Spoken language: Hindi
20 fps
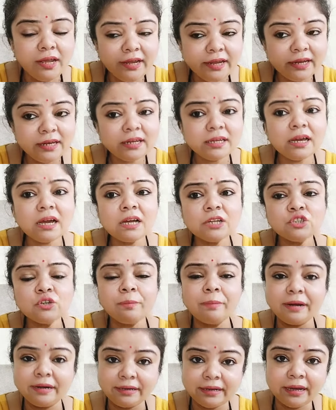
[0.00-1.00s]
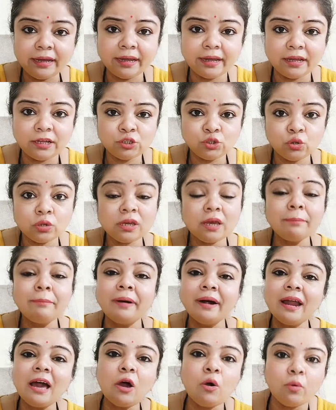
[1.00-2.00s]
इनका जो बेटा है जो कि अब
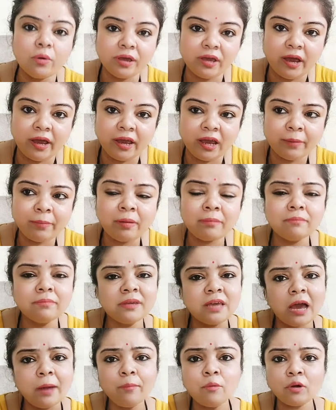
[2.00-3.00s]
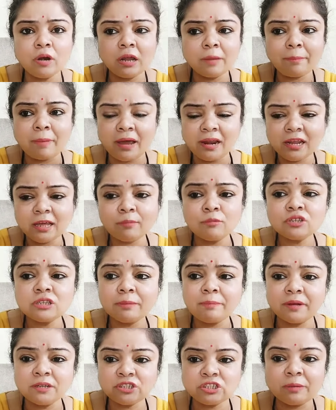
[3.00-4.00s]
बड़ा हो गया है अब हम क्या बोले पहले हम
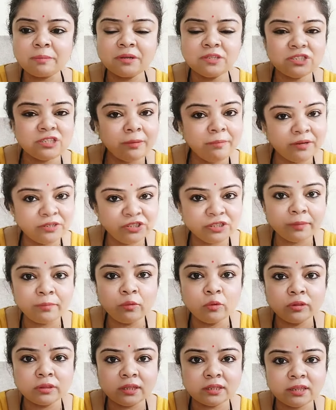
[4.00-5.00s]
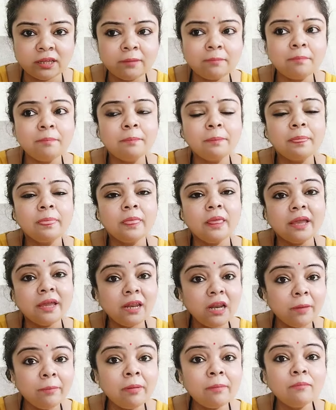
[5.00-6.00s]
उसे बच्चा बच्चा बच्चा बोलते थे
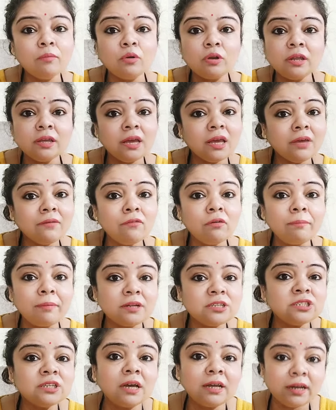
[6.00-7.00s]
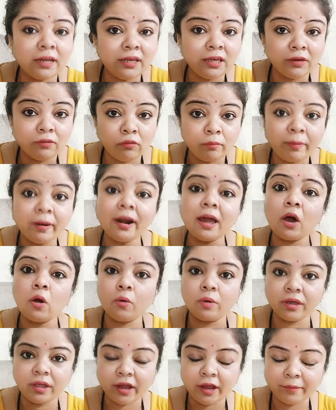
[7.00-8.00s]
लेकिन अब हम बोलेंगे कि वो बच्चा नहीं है वो बड़ा
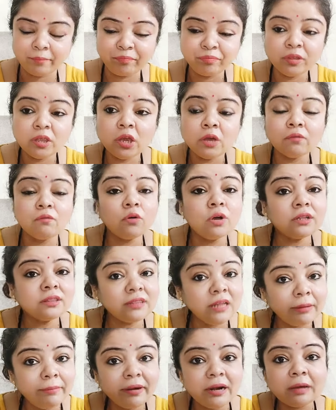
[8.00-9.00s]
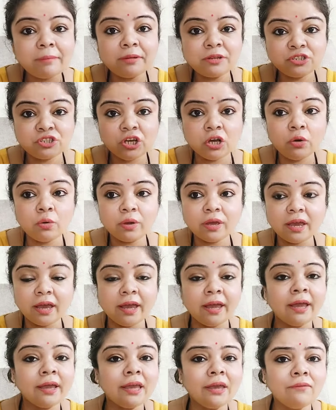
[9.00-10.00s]
हो गया है वो इतना बड़ा बच्चा हो गया
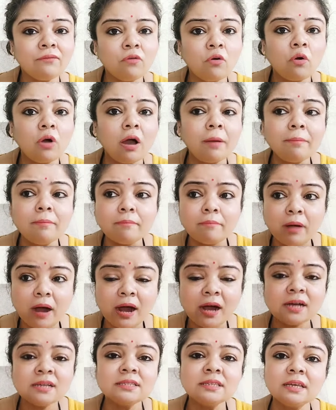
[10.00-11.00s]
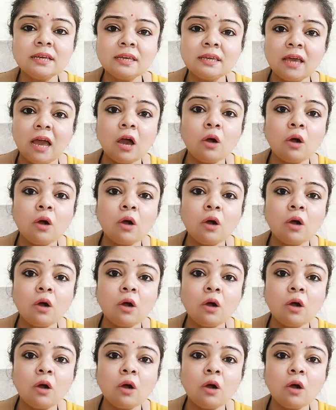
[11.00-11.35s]
है कि वो अब माँ से क्या